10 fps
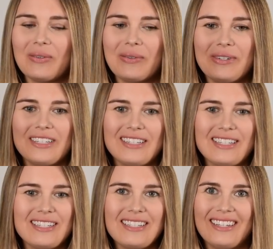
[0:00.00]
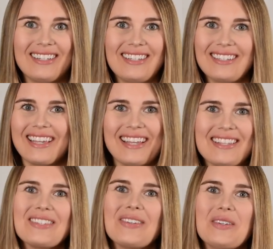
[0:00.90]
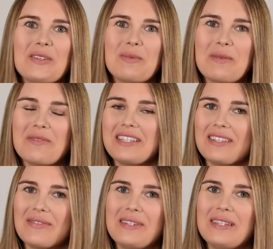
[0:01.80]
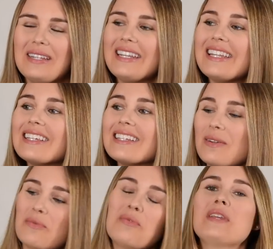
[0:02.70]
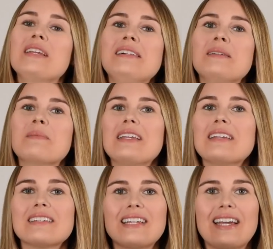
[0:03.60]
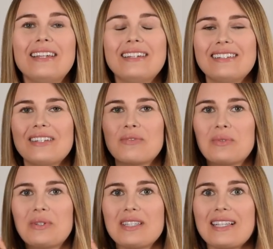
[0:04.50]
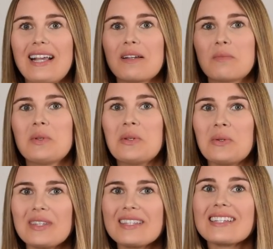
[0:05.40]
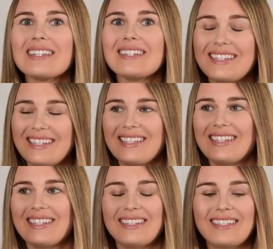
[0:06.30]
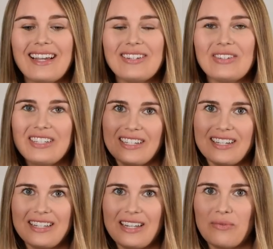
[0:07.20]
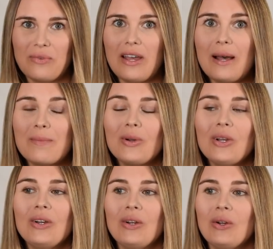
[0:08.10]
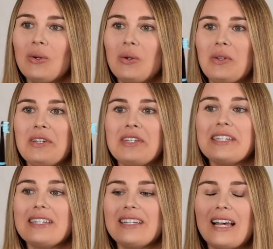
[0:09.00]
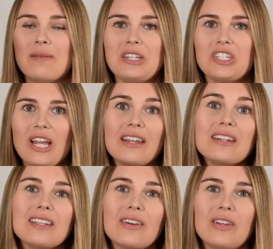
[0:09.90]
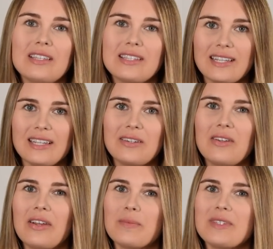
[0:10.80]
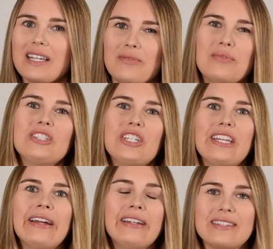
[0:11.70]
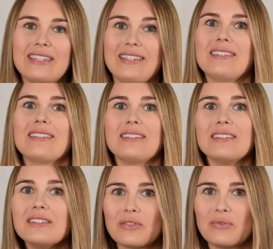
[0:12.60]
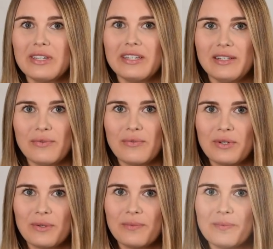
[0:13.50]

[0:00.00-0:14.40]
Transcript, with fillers: Und ich kann es euch beim besten nicht empfehlen. Im Gegenteil, ich würde euch sagen, benutzt die nicht. Ich rate euch dringend davon ab. Und damit schadet ihr euren Zähnen und eurem Zahnfleisch eher, als dass es irgendwie hilft.